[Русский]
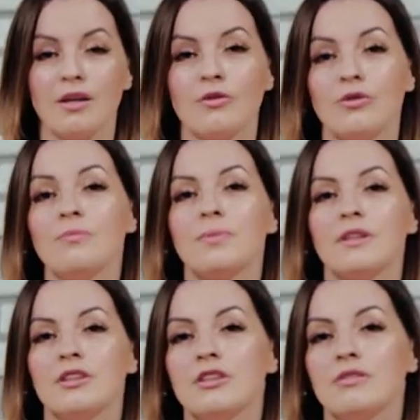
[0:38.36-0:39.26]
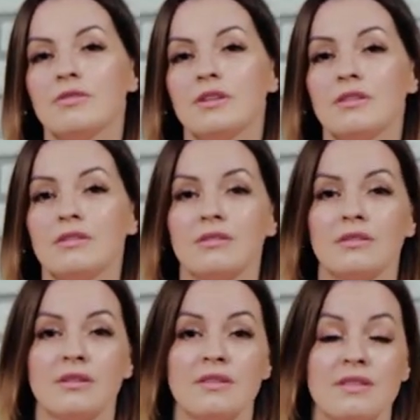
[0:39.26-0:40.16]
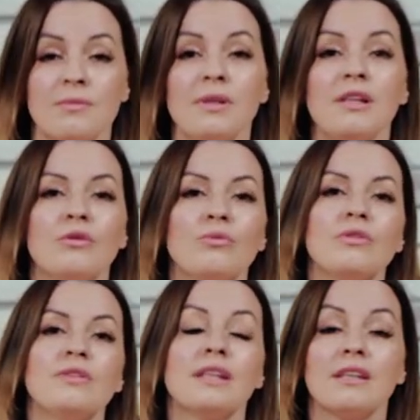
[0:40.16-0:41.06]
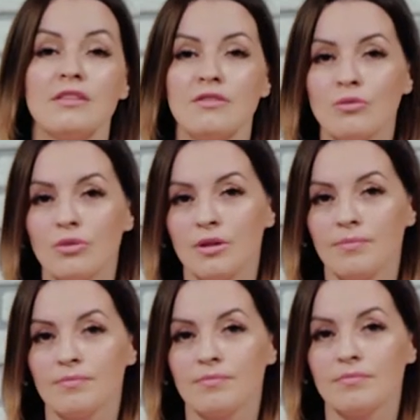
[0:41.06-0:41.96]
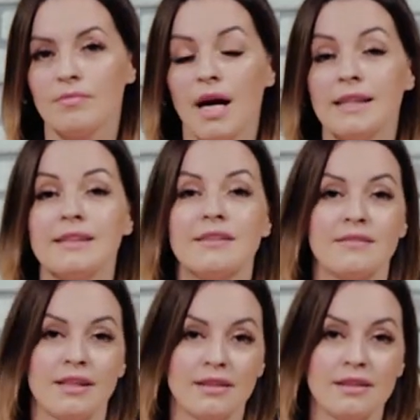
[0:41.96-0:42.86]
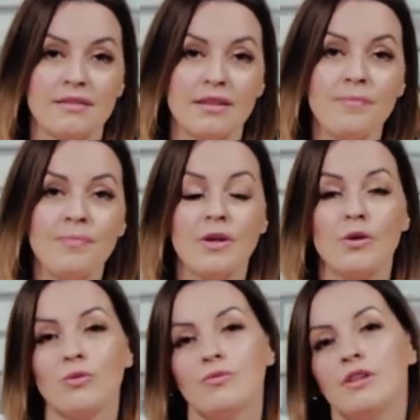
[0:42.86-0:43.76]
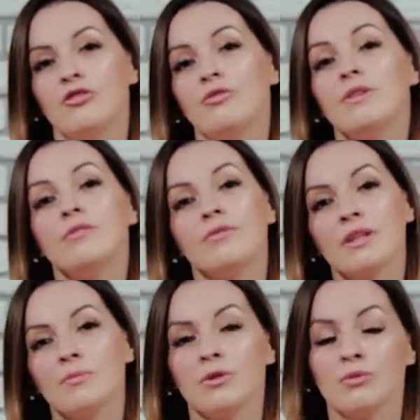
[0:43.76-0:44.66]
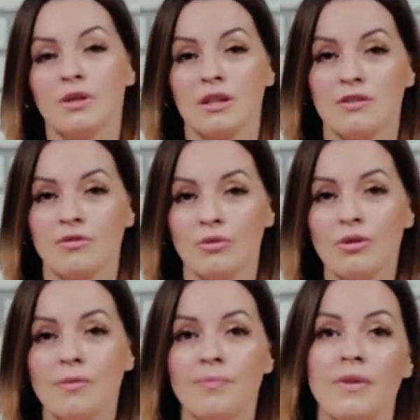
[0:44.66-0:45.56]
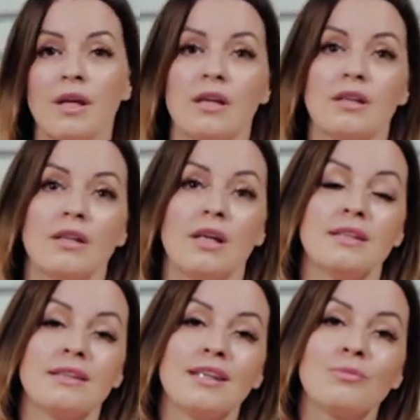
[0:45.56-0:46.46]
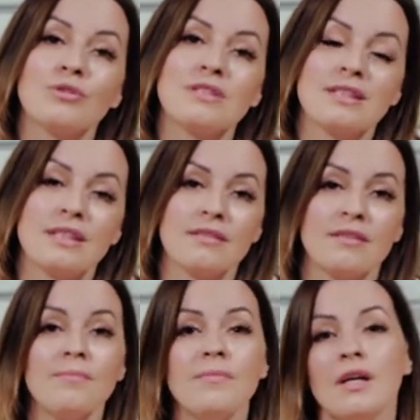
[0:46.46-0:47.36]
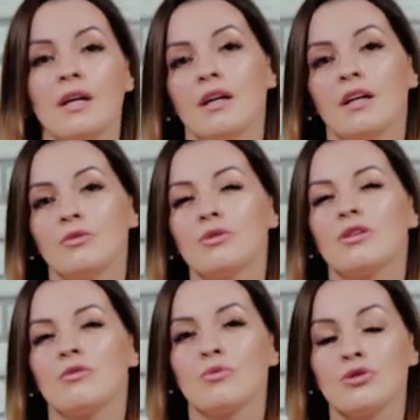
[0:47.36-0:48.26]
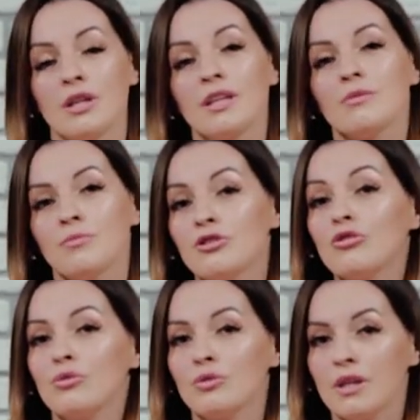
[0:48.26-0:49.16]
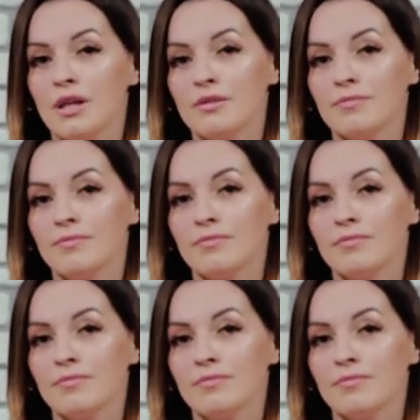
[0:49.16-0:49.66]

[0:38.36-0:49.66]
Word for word: Сон поддерживает э, стабильный уровень кортизола, а недостаток сна увеличивает выработку кортизола. Это гормон стресса, который разрушает мышечную ткань.